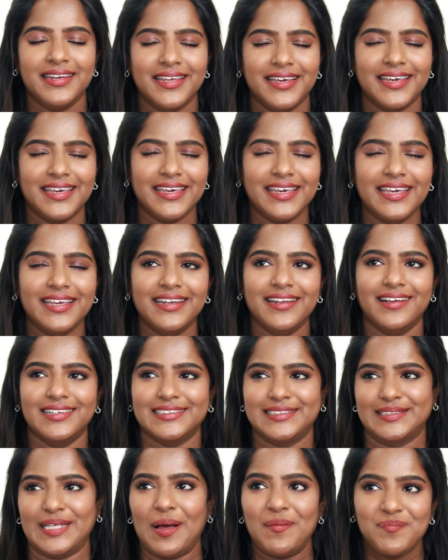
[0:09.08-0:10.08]
இன்னைக்கு
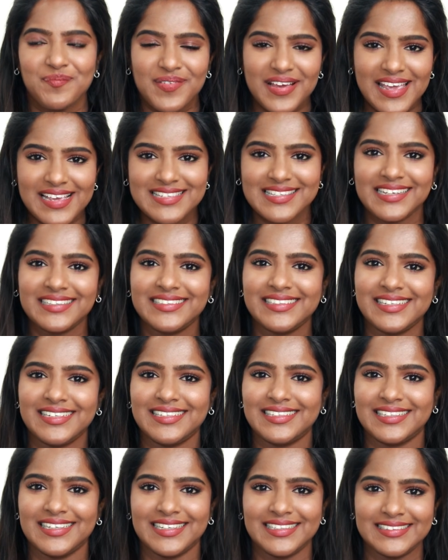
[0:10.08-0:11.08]
நான் செம்ம
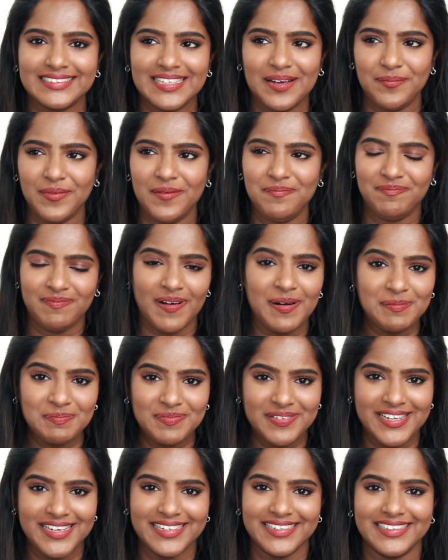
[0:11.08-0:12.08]
எக்ஸைட்டடாக இருக்கேன் செம்ம
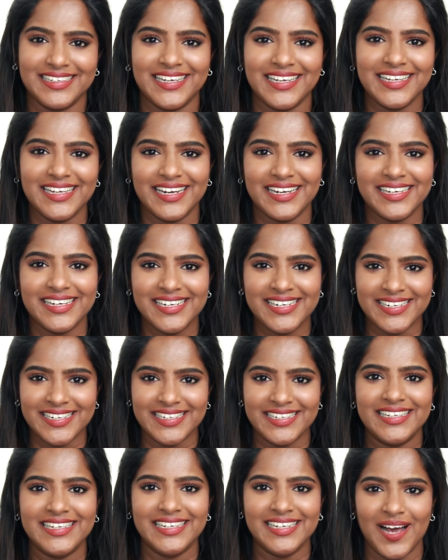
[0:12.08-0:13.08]
பம்ப்டாக இருக்கேன் ஏன்னா
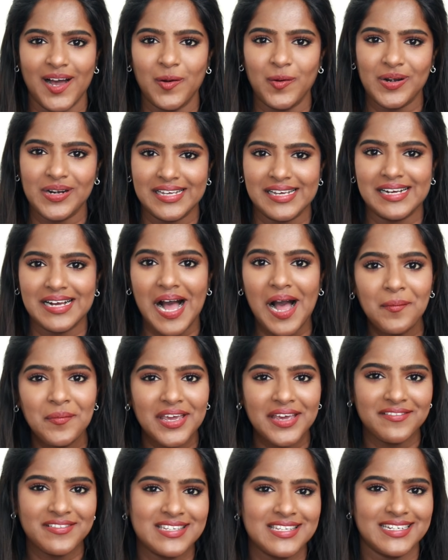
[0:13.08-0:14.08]
இன்னைக்கு நான் உங்களுக்கு
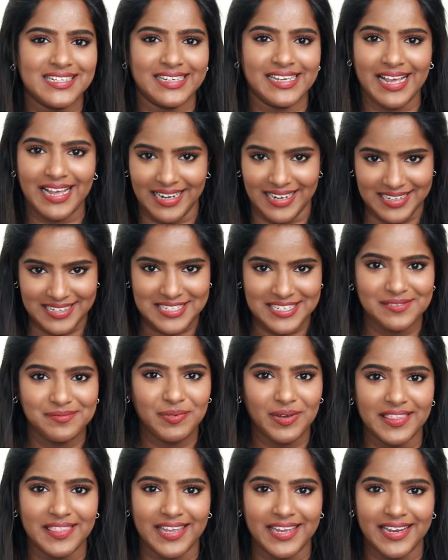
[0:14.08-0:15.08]
காமிக்க வச்சிருக்க
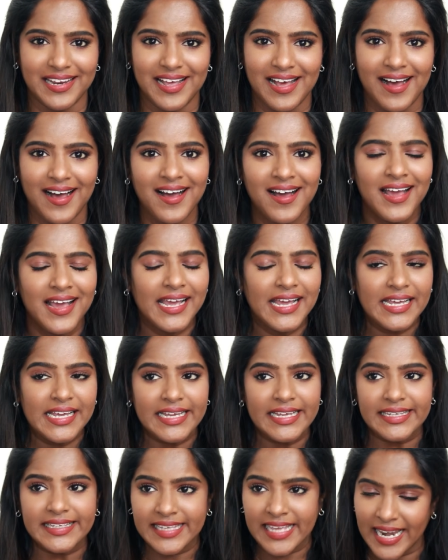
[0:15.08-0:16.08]
கலெக்ஷன் பார்த்தீங்கன்னா
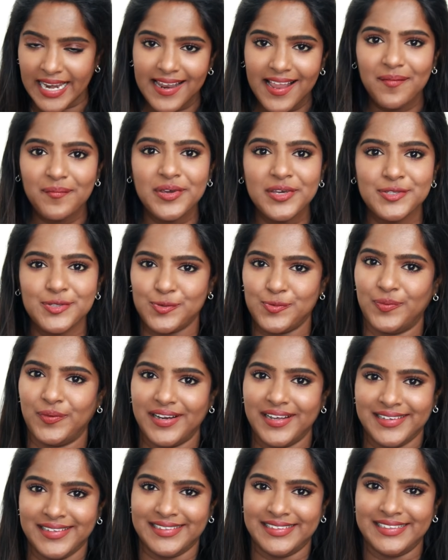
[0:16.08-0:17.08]
எல்லாமே
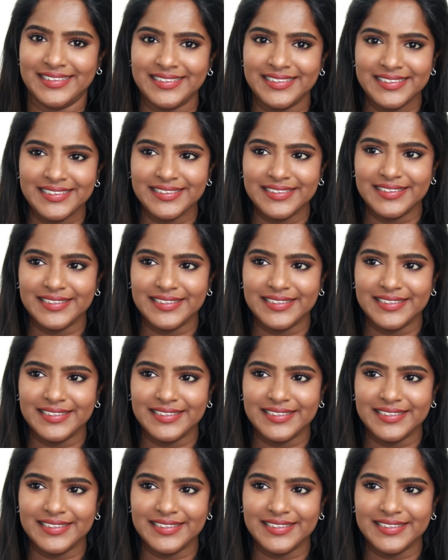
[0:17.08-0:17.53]
சூப்பராக இருக்குது